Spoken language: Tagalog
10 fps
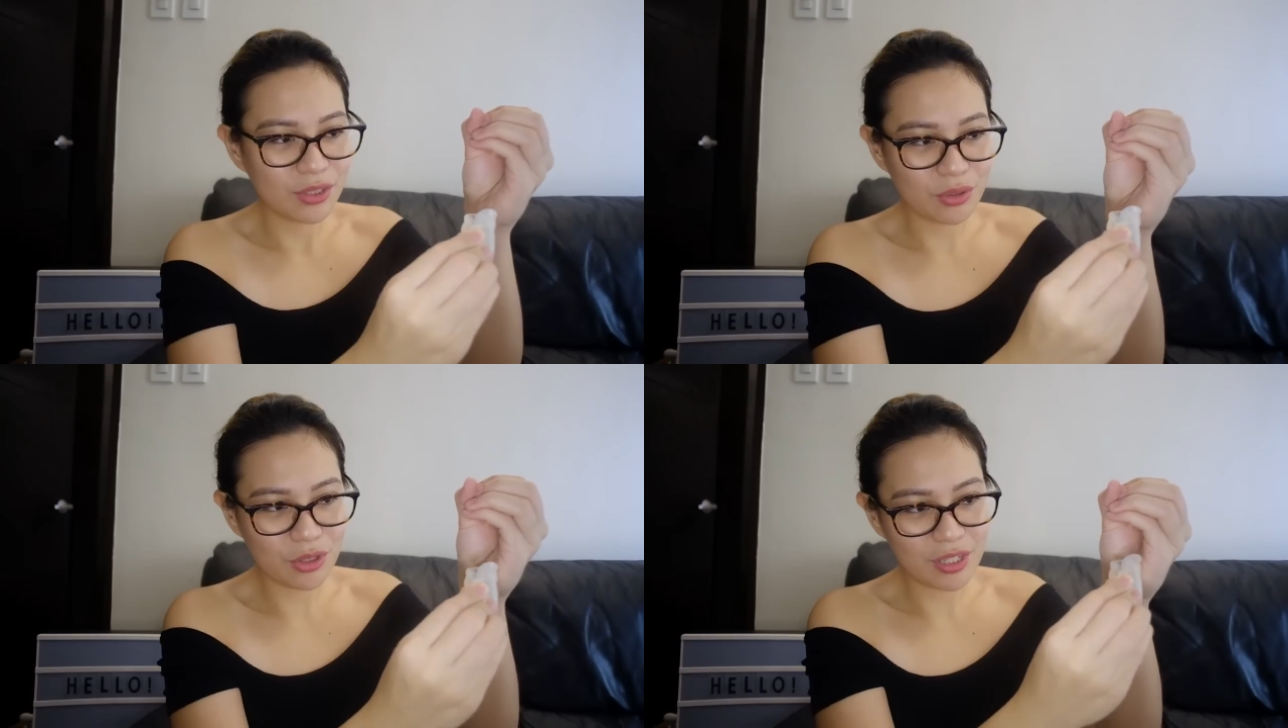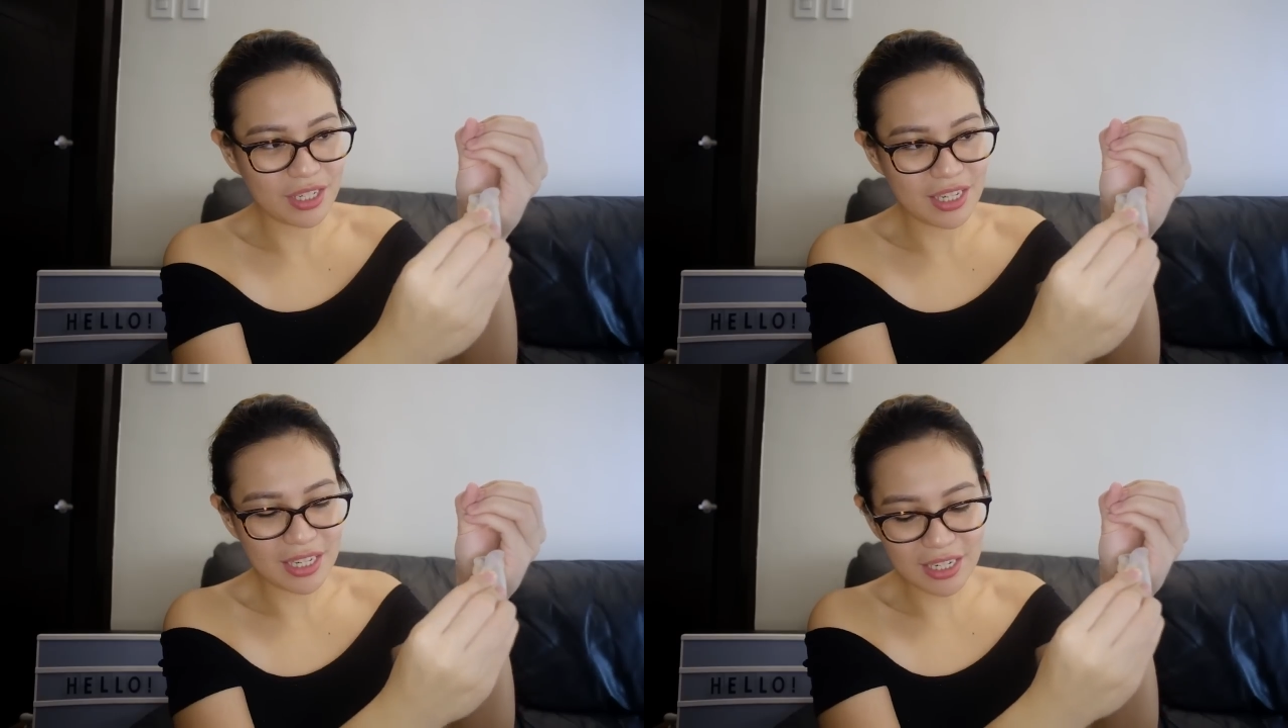So, yun,
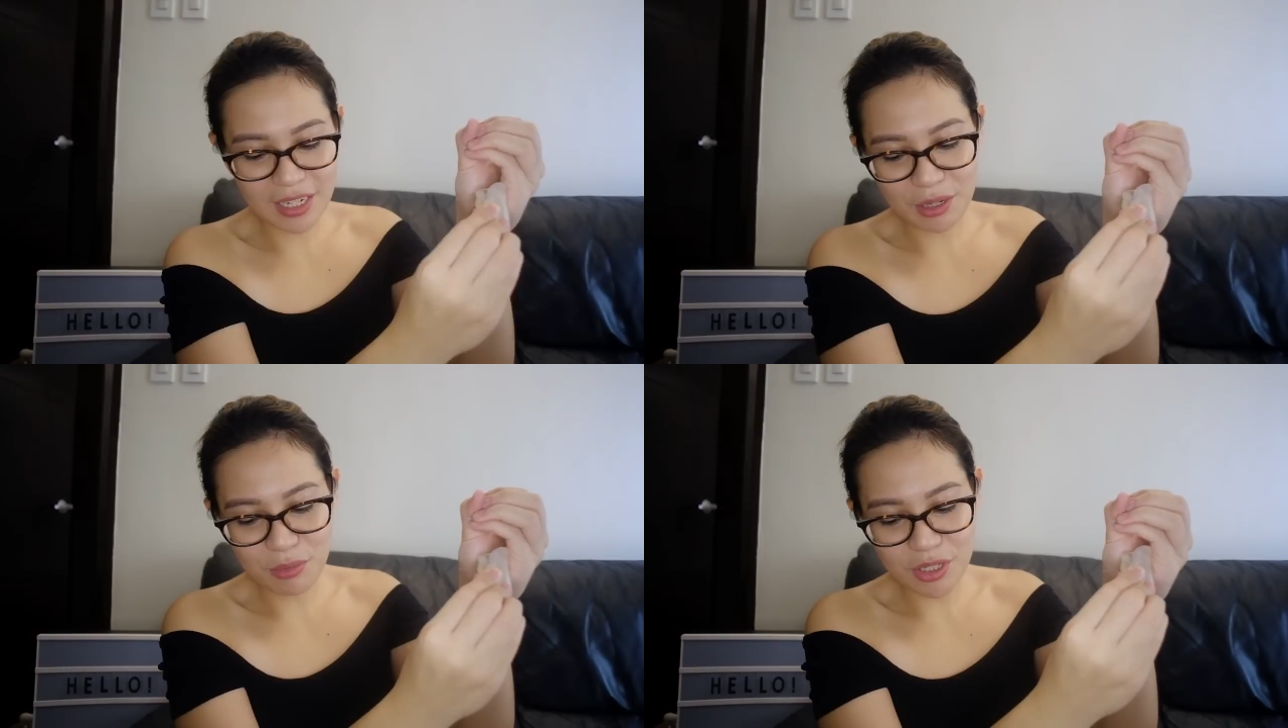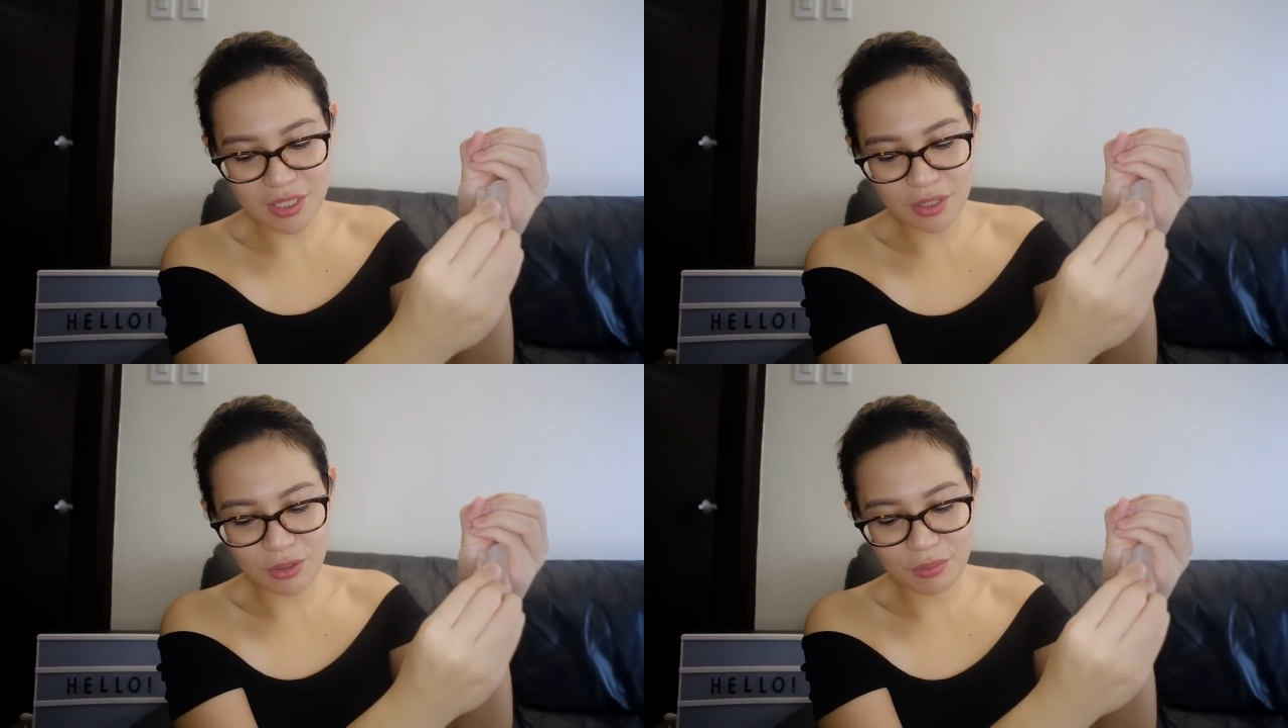ilalagay mo siya
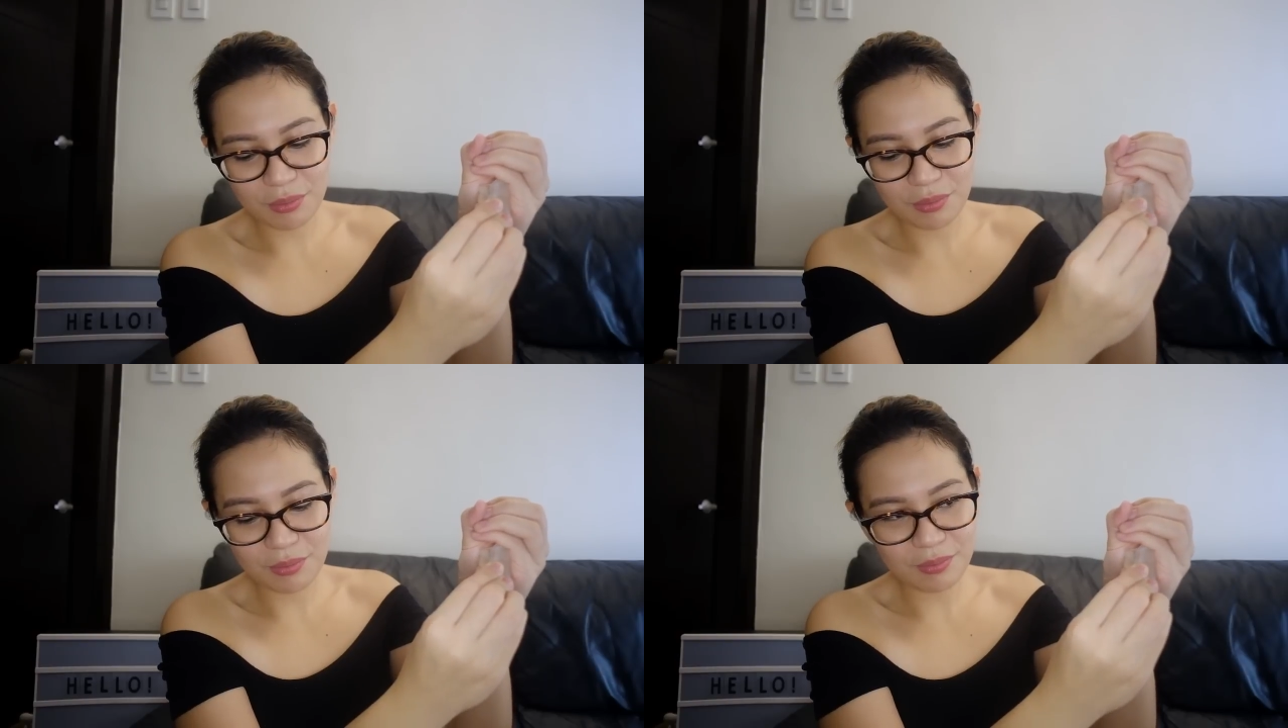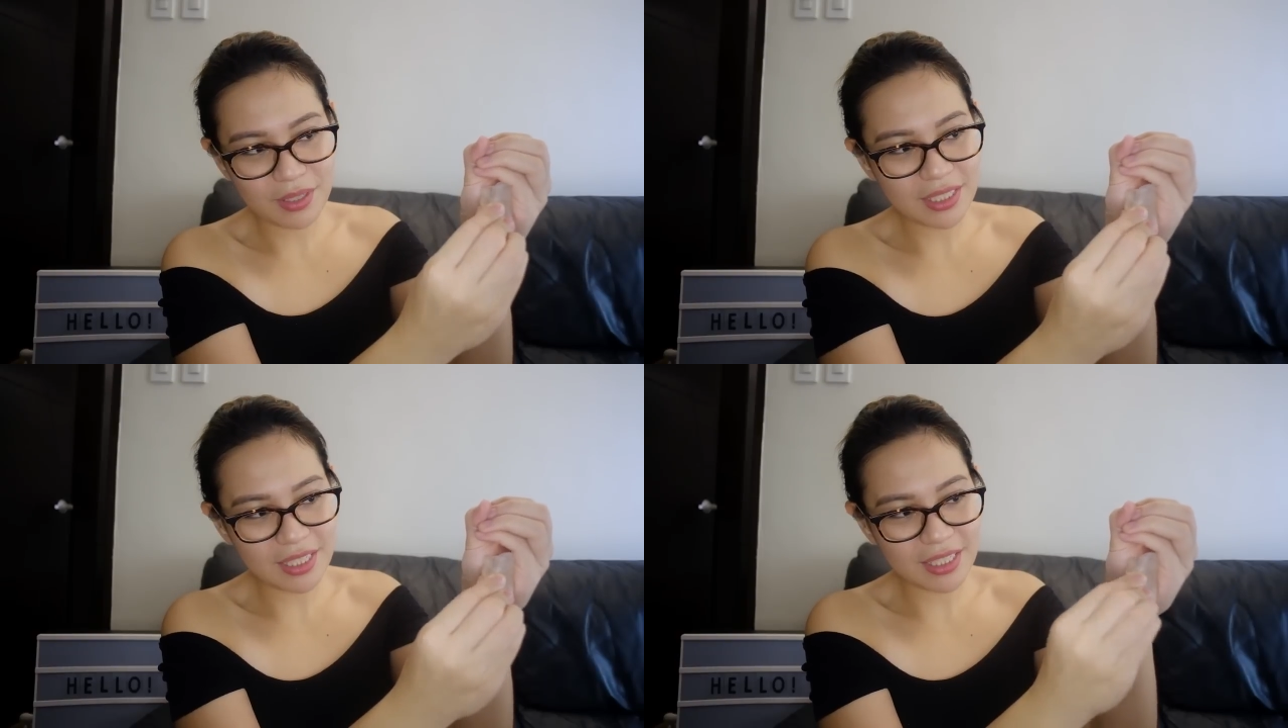sa loob.
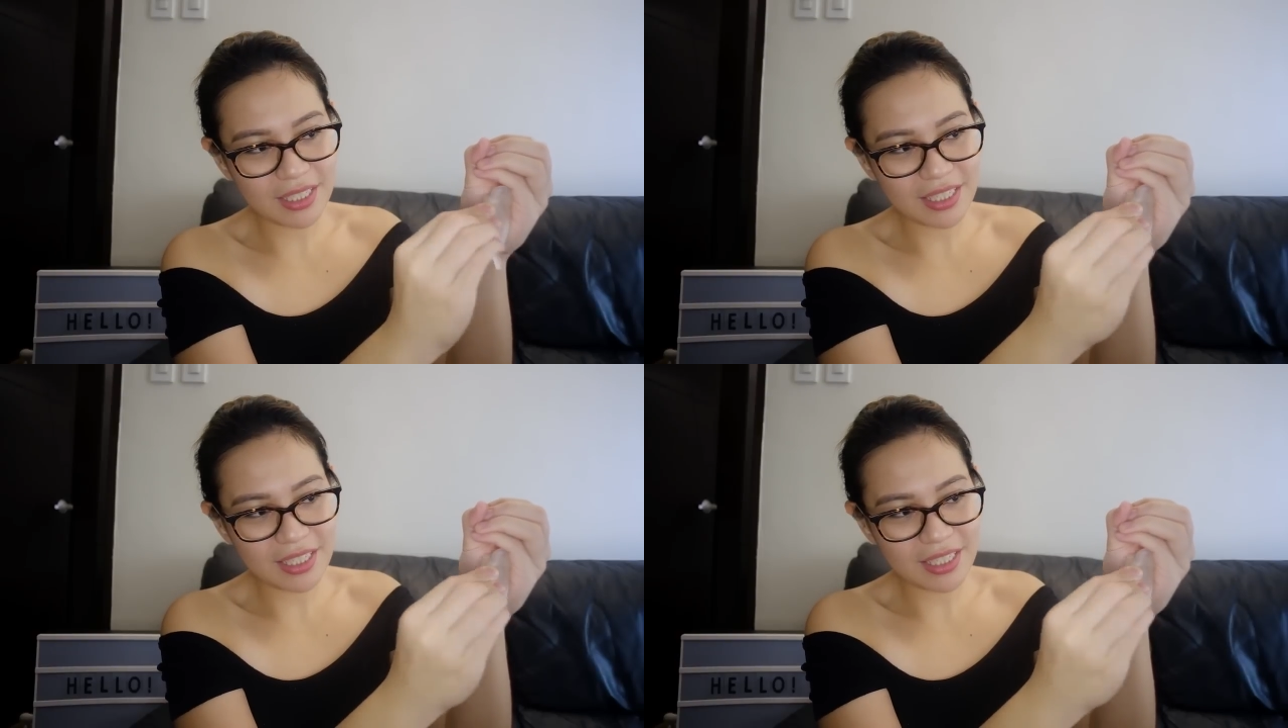Kasi,